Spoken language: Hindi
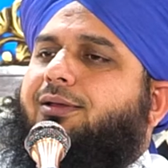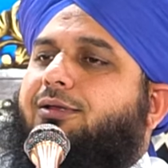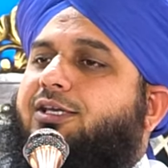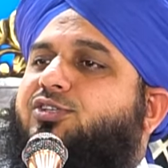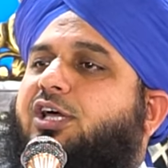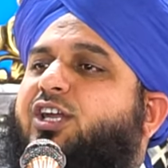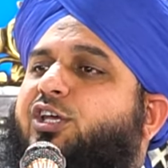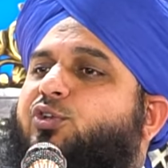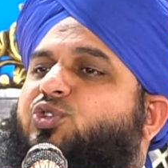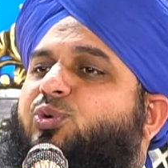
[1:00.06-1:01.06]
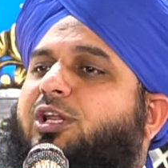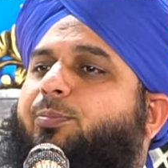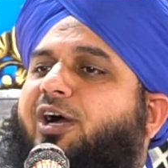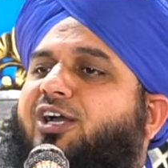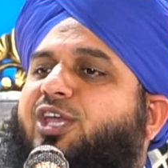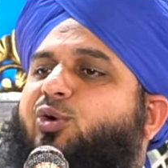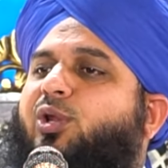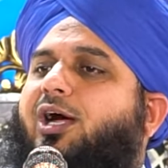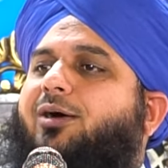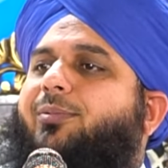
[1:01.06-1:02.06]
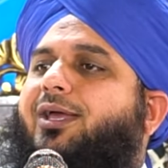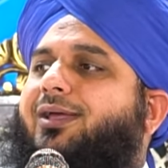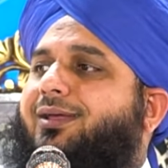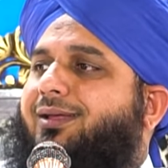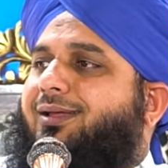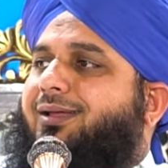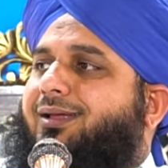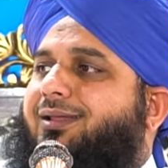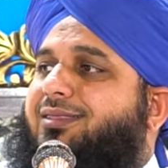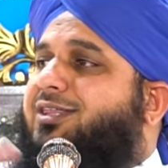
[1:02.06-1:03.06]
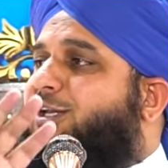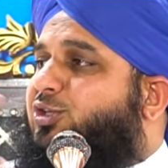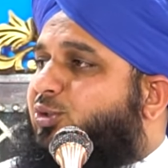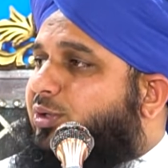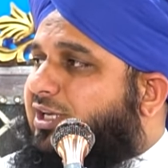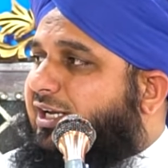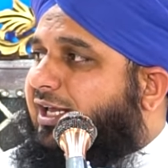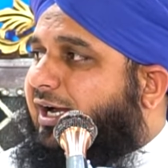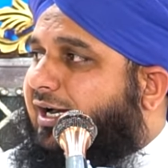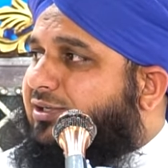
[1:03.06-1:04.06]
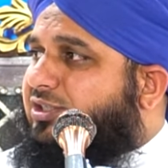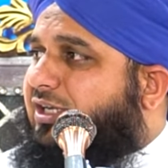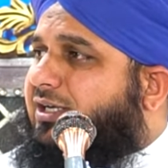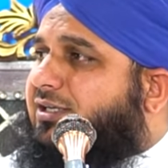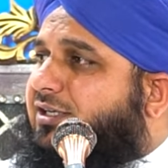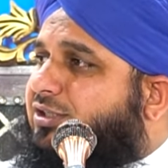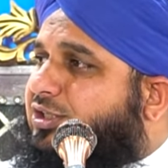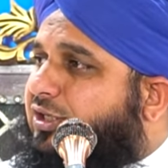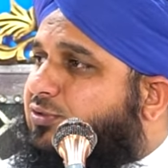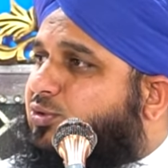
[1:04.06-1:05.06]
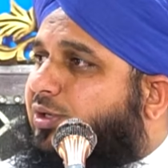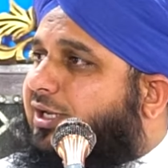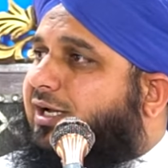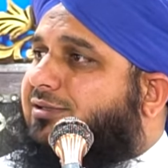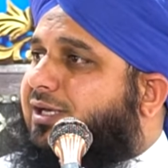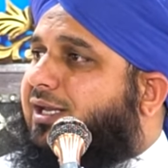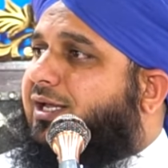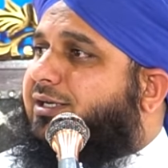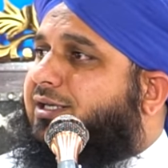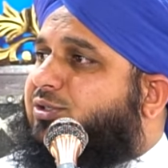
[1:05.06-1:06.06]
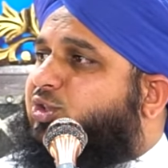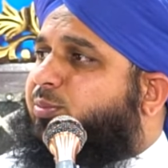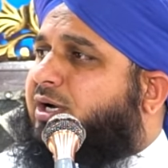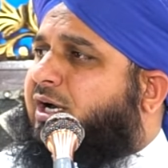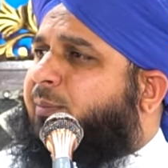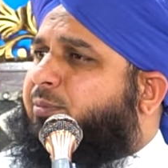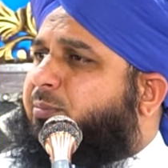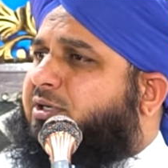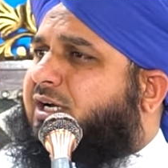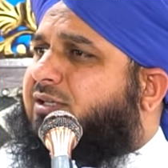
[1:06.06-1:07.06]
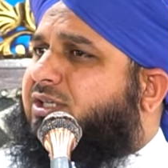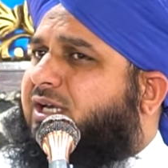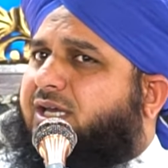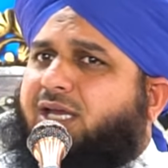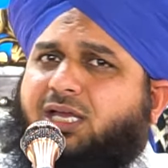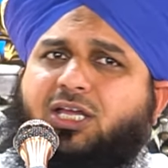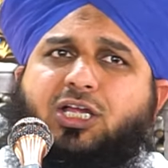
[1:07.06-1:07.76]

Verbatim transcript: ये सारे रसूल पाक के ग़ुलाम हैं दर्जों के लिहाज से अगर किसी शख्स को अल्लाह ताला ने किसी मकाम पे बिठा दिया है